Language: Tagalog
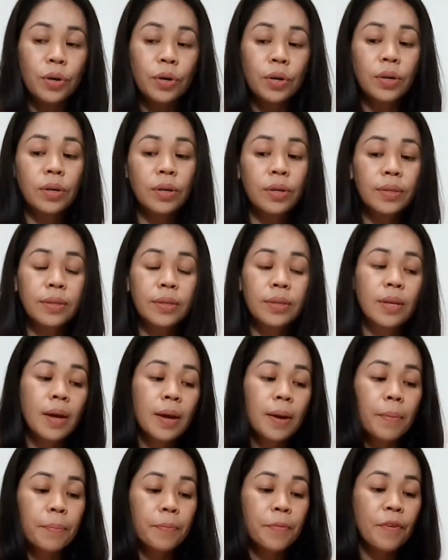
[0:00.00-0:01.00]
on
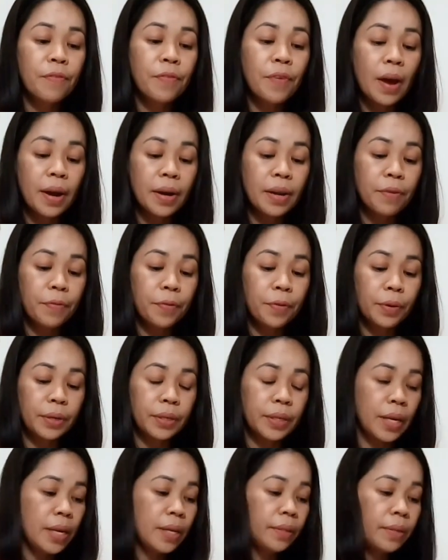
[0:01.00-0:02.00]
February
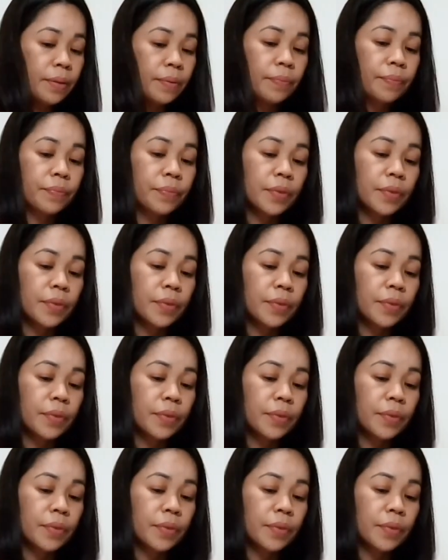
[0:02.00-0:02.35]
14.